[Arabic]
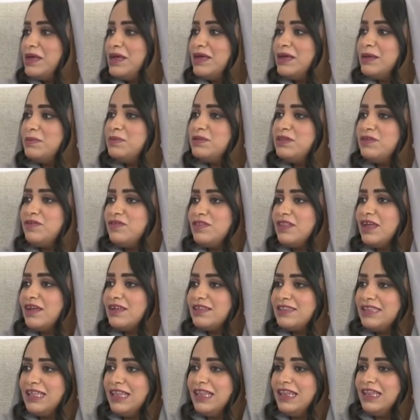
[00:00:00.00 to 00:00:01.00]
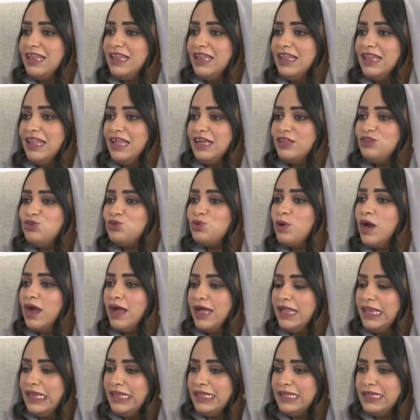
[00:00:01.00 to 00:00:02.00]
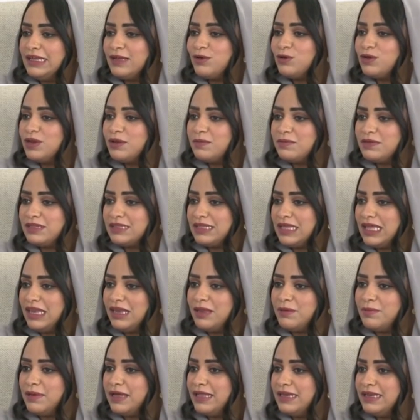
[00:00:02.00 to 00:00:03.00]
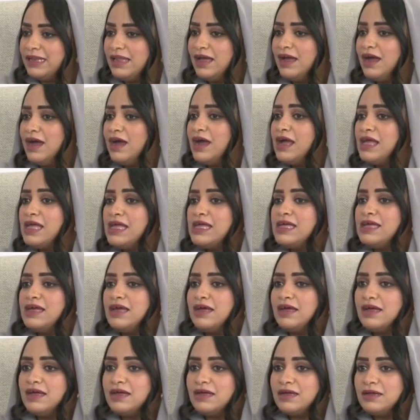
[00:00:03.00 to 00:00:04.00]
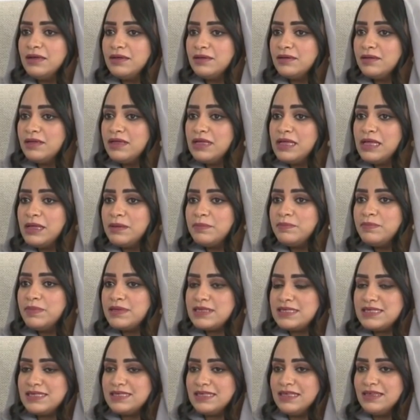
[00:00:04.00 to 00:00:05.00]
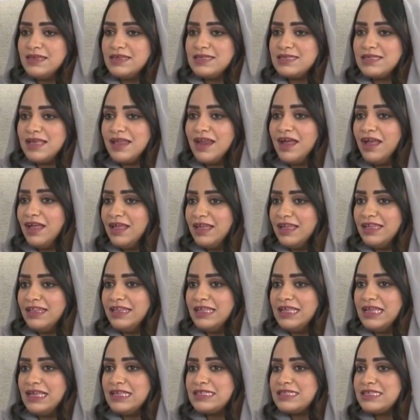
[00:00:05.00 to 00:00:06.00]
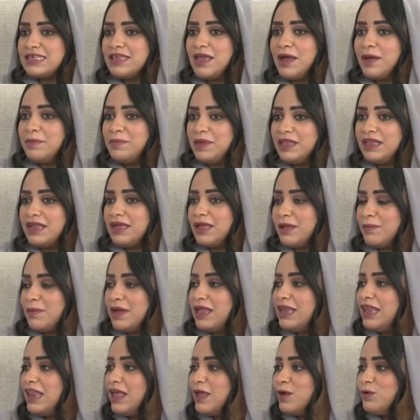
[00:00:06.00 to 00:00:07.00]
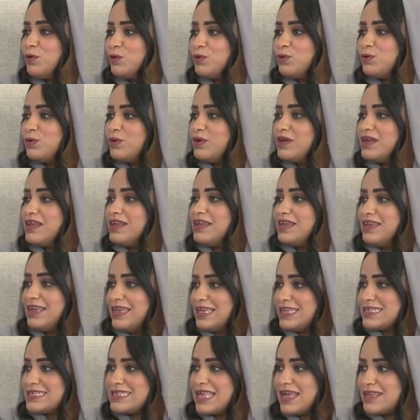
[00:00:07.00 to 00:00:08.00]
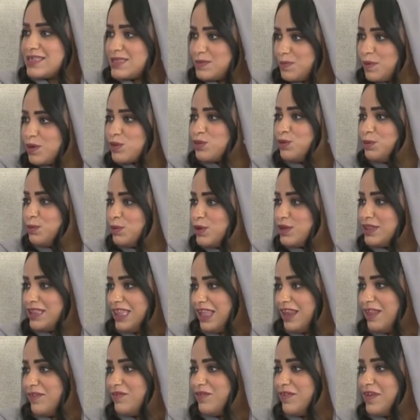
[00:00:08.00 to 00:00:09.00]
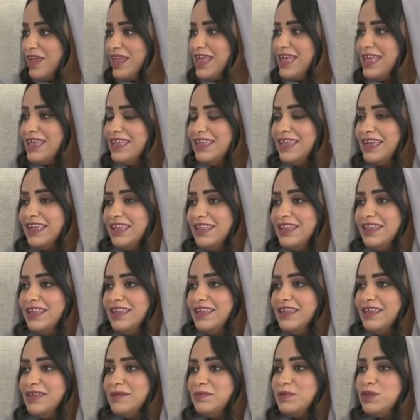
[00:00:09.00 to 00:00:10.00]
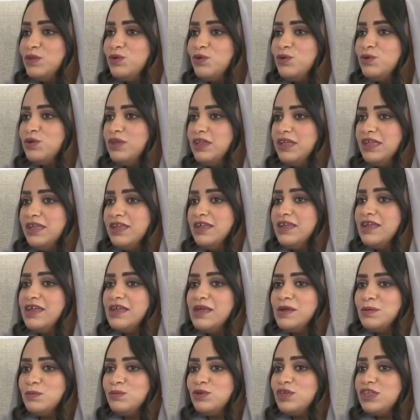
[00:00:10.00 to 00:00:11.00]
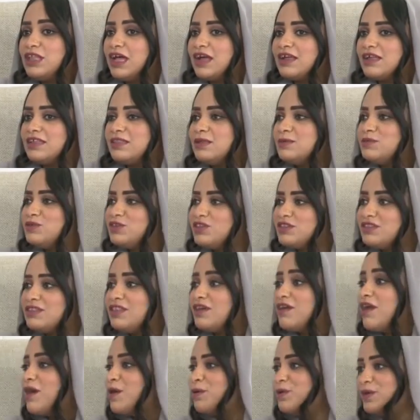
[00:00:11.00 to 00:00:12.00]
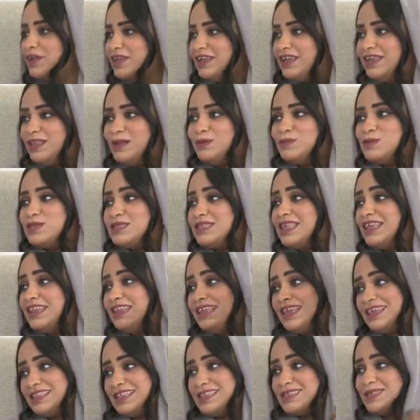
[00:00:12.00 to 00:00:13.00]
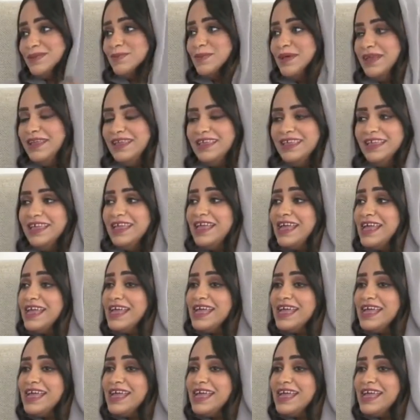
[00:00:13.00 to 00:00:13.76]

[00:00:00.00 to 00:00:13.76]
آه، بتفتقد الاجواء اللي كنا بنتكلم عنها آه، بس صراحه يعني الصيام هنا كمان له احساس برضه مختلف يعني بتكوني مشتاقه تمشي التراويح هنا مستنيه تسمعي